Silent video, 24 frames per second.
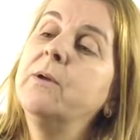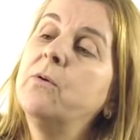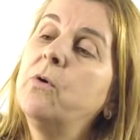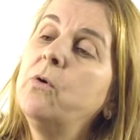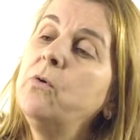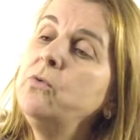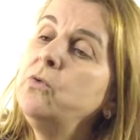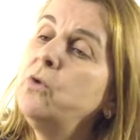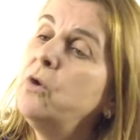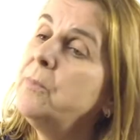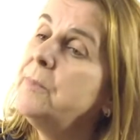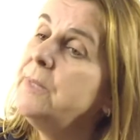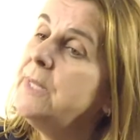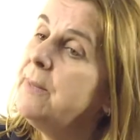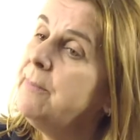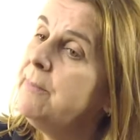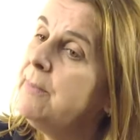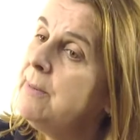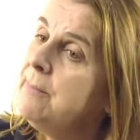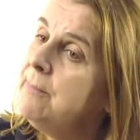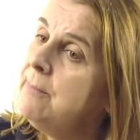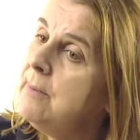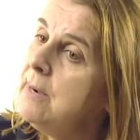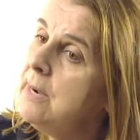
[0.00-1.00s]
com o nome da
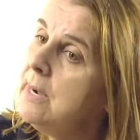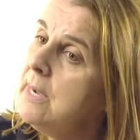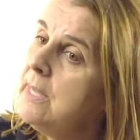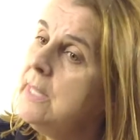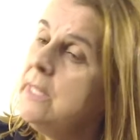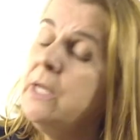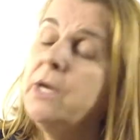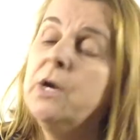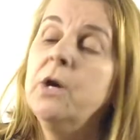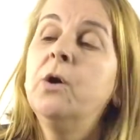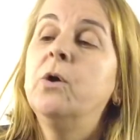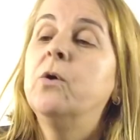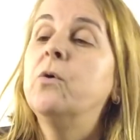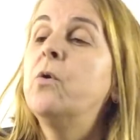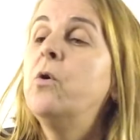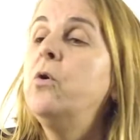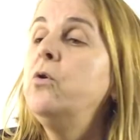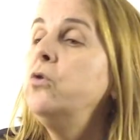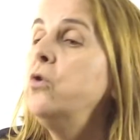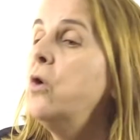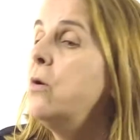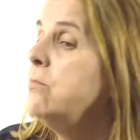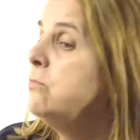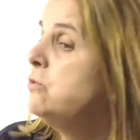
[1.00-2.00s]
mamãe, com
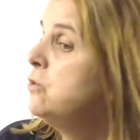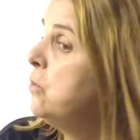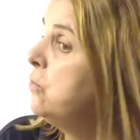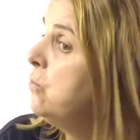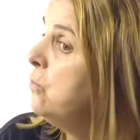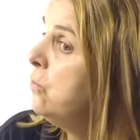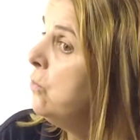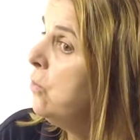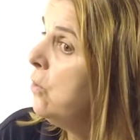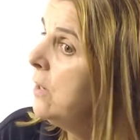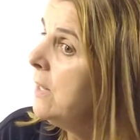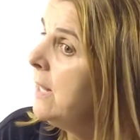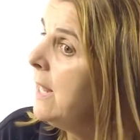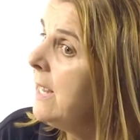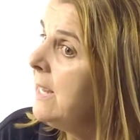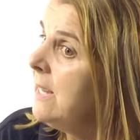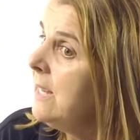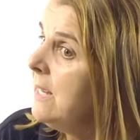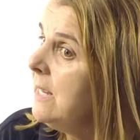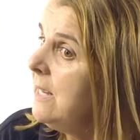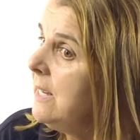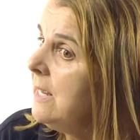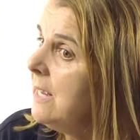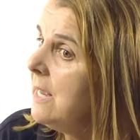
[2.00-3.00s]
o nome de algum
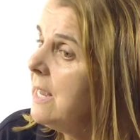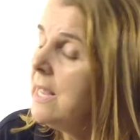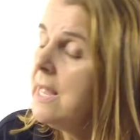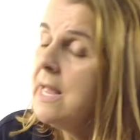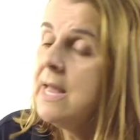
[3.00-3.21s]
coleguinha